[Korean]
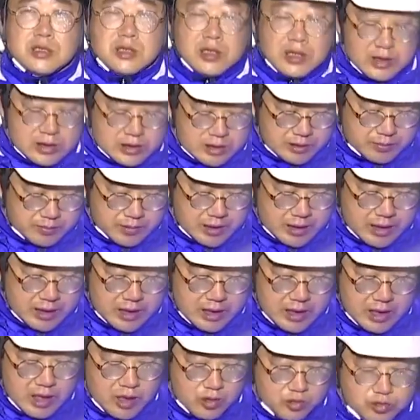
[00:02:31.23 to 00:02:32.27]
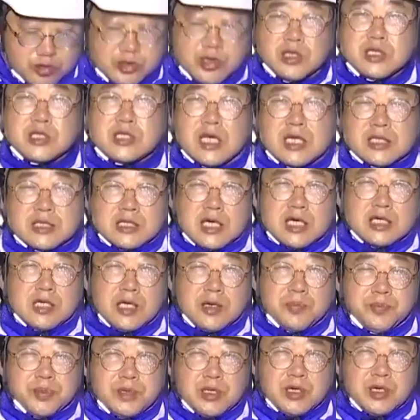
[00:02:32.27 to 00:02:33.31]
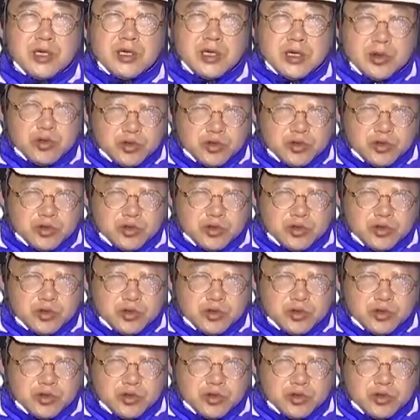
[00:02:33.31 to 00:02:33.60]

들어갔습니다. 우선 산사태 피해